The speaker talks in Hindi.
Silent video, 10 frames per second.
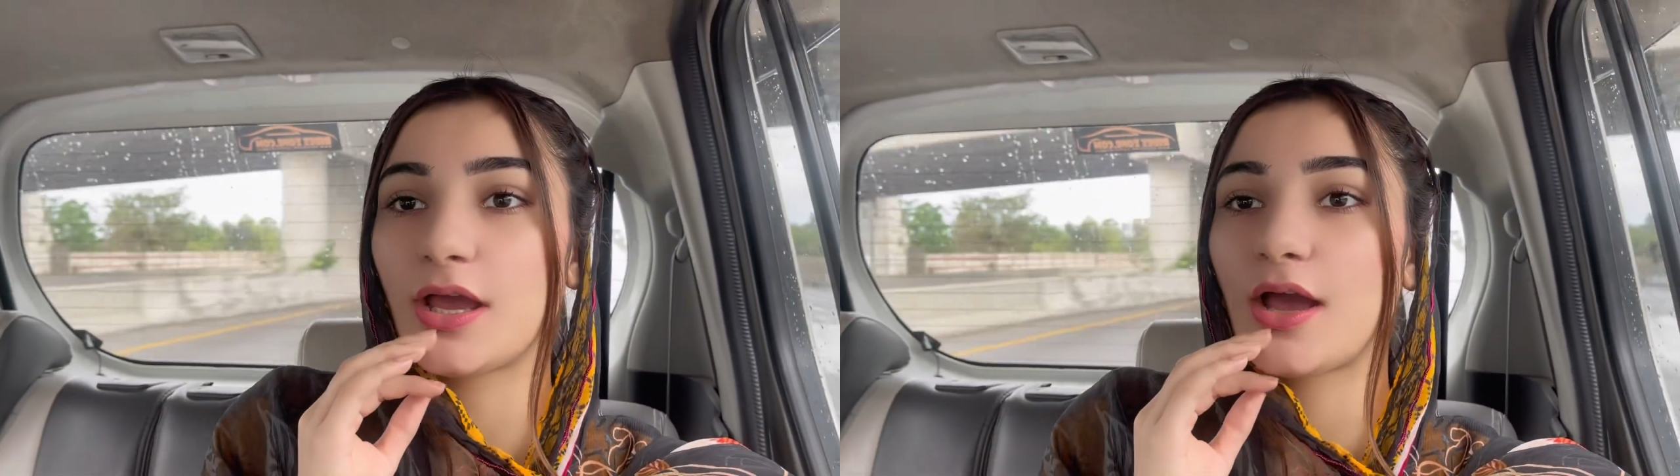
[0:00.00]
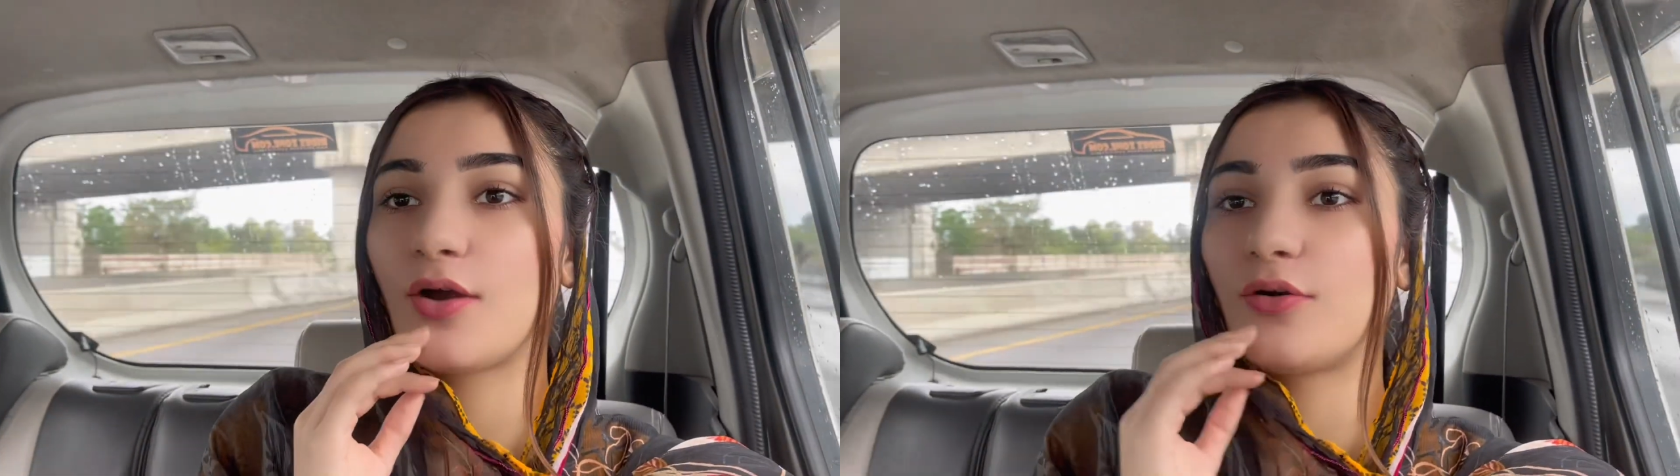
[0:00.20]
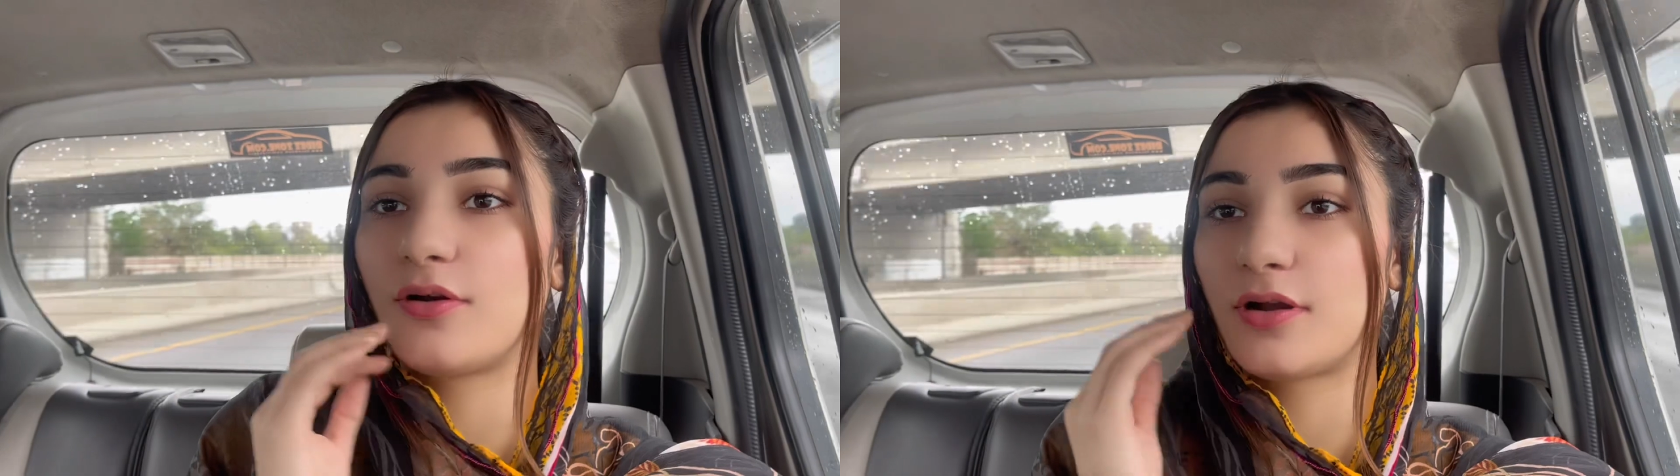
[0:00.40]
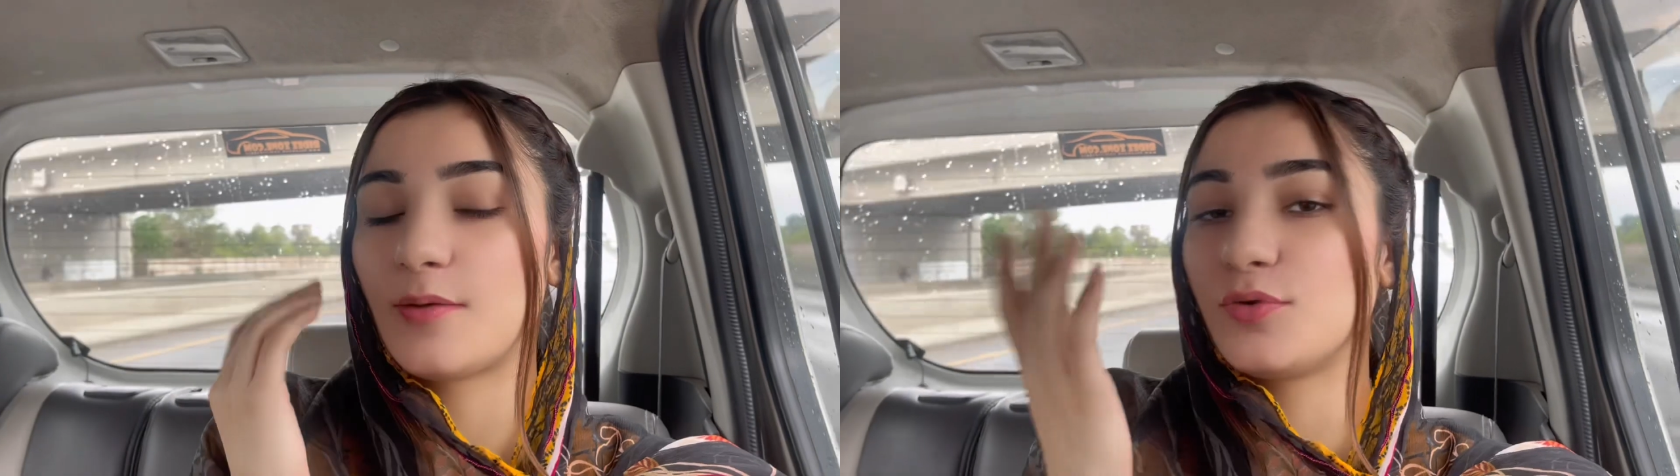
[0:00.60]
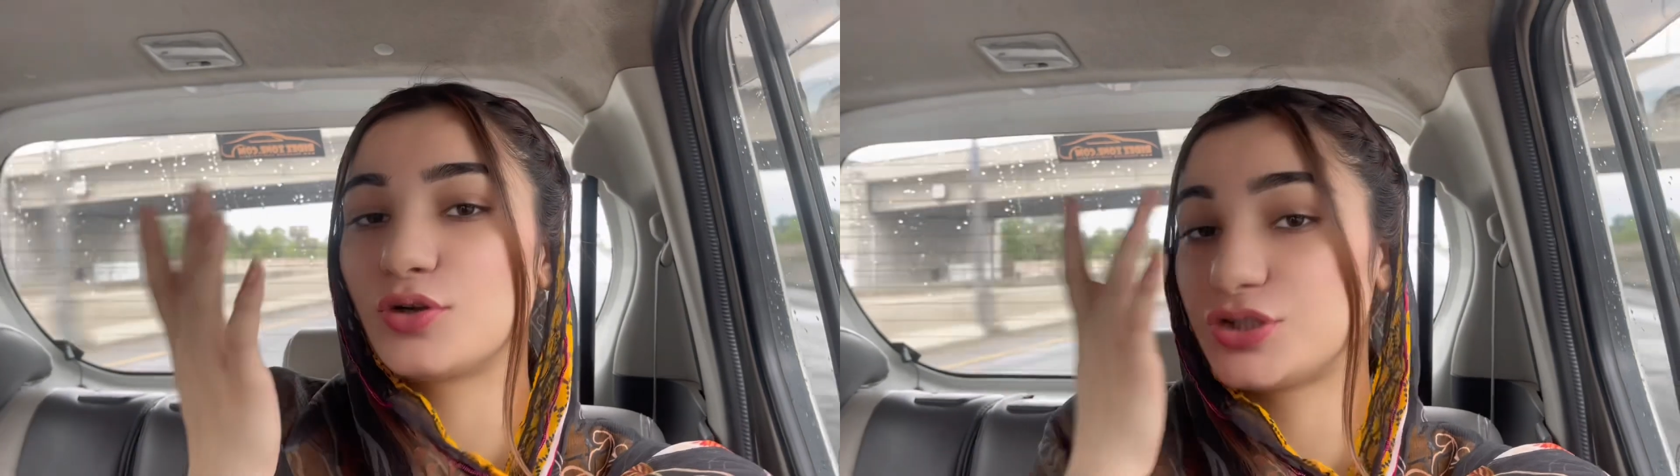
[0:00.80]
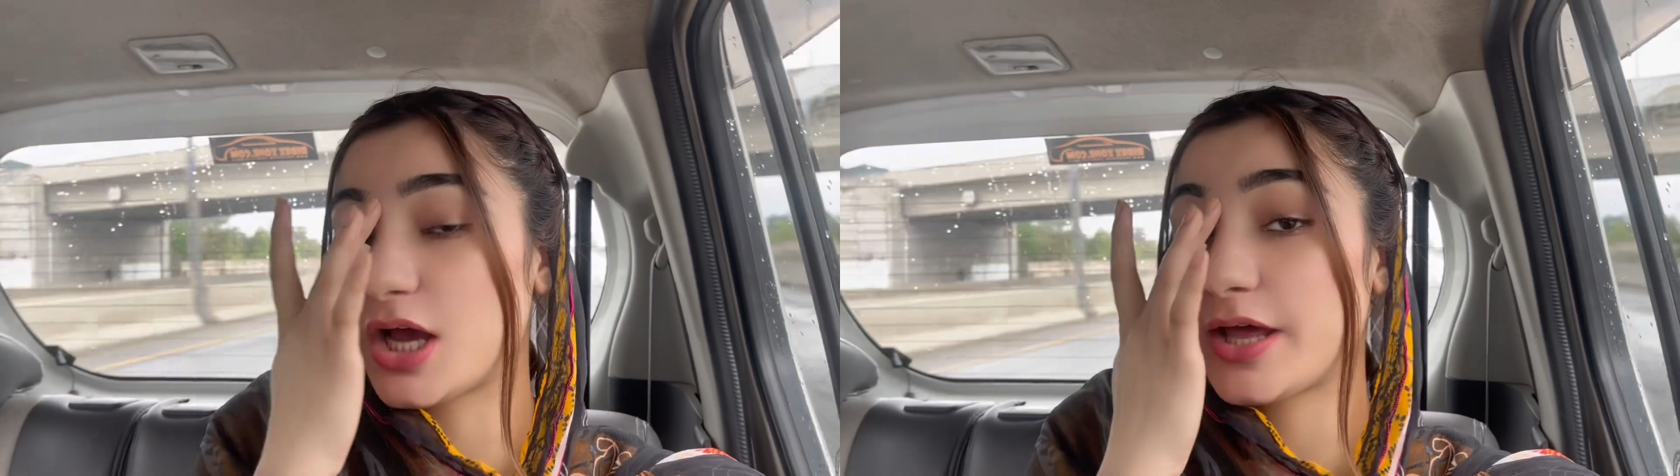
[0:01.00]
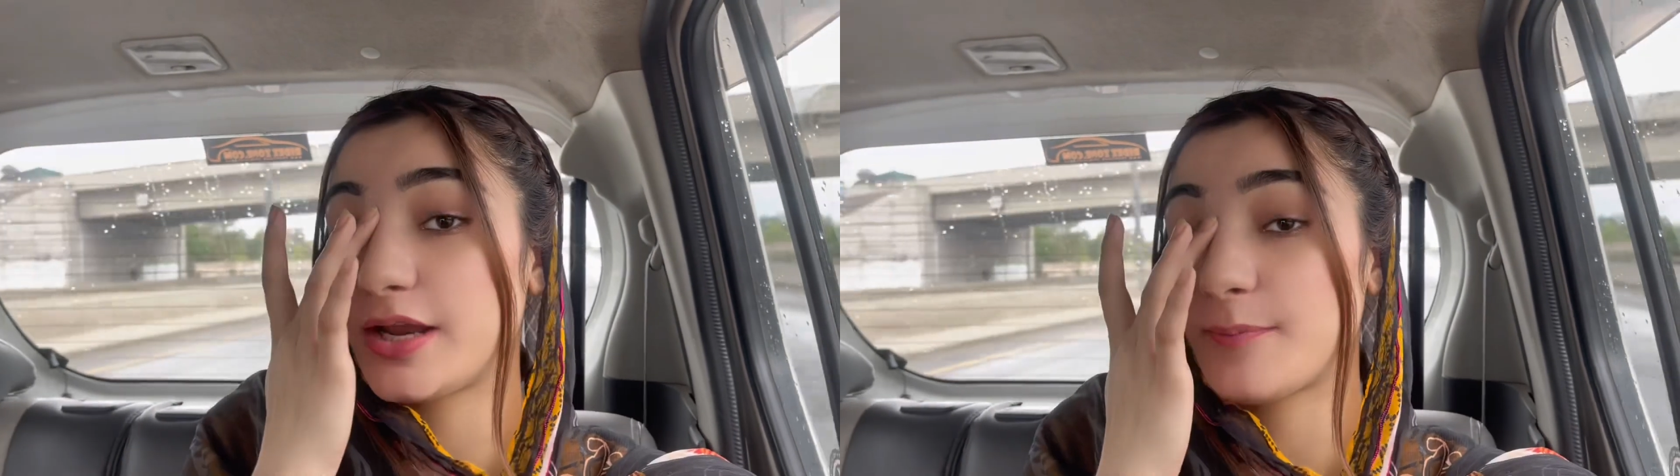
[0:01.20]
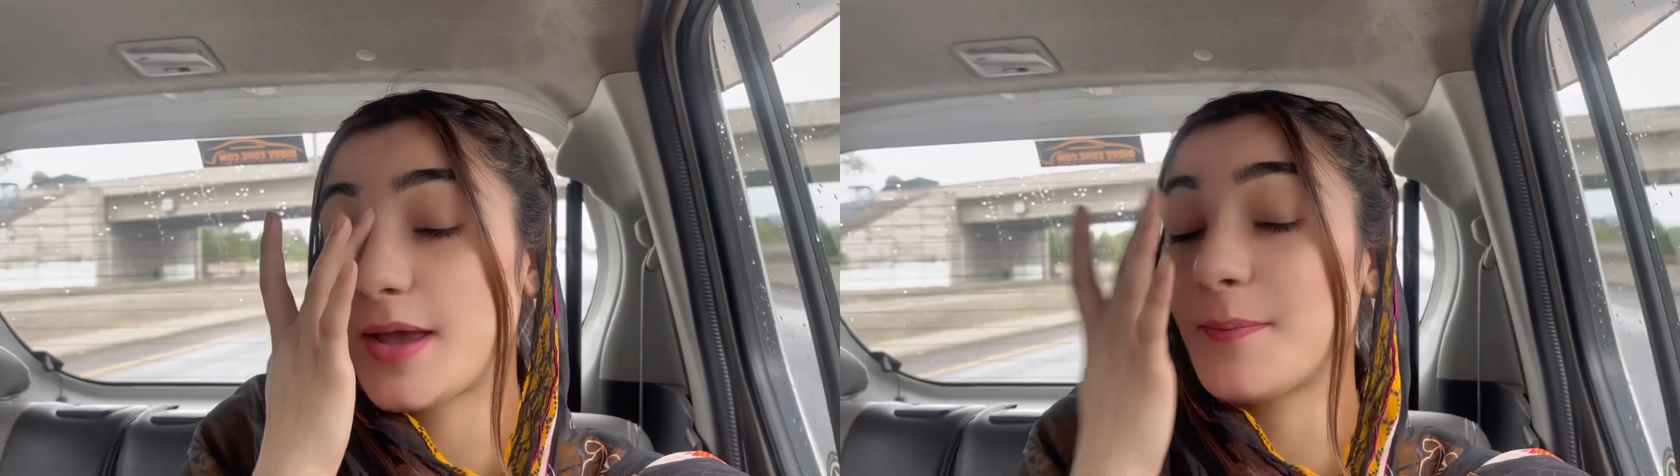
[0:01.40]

है और हम लोग जा रहे हैं